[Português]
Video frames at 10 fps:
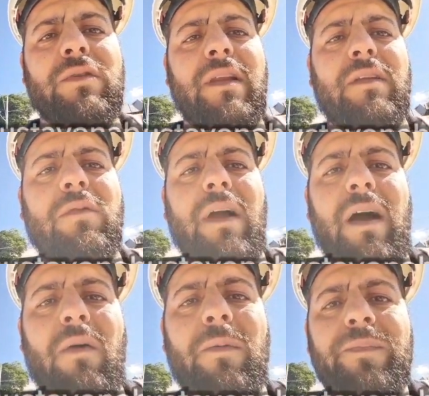
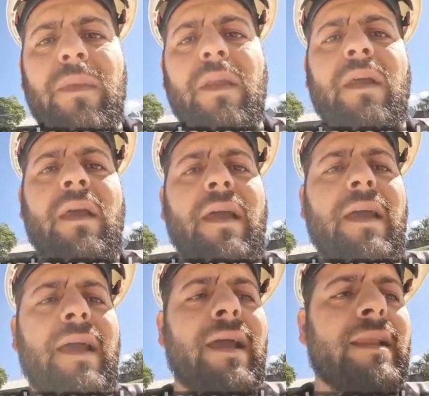natural,
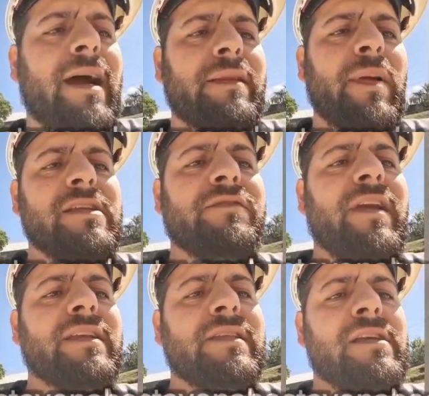é dada pela
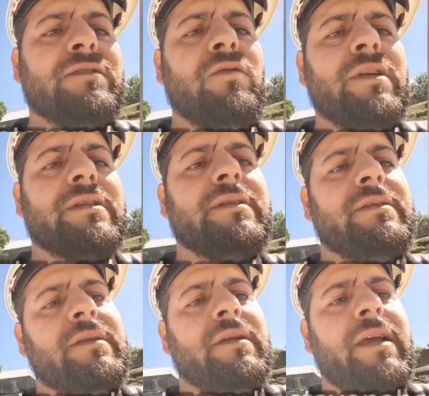diferença das curas,
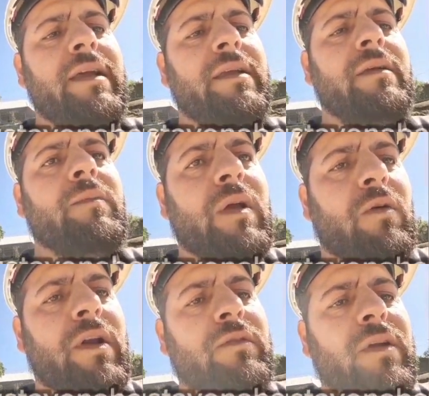né? que
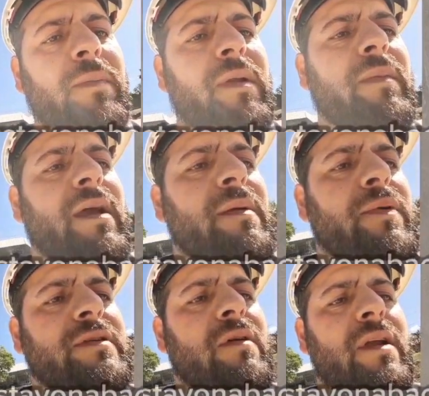concretou aqui primeiro, depois
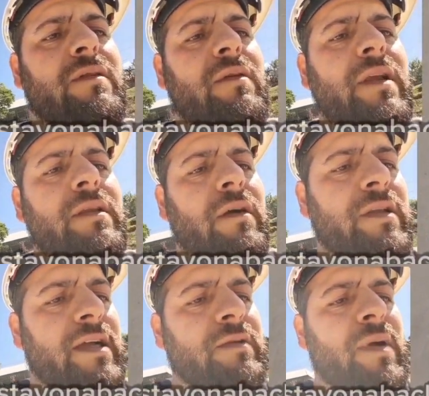concretou ali. Então,
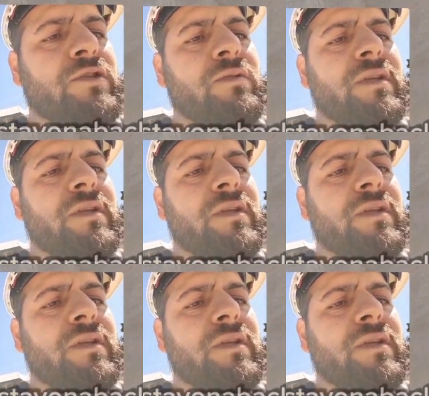dá-se uma junta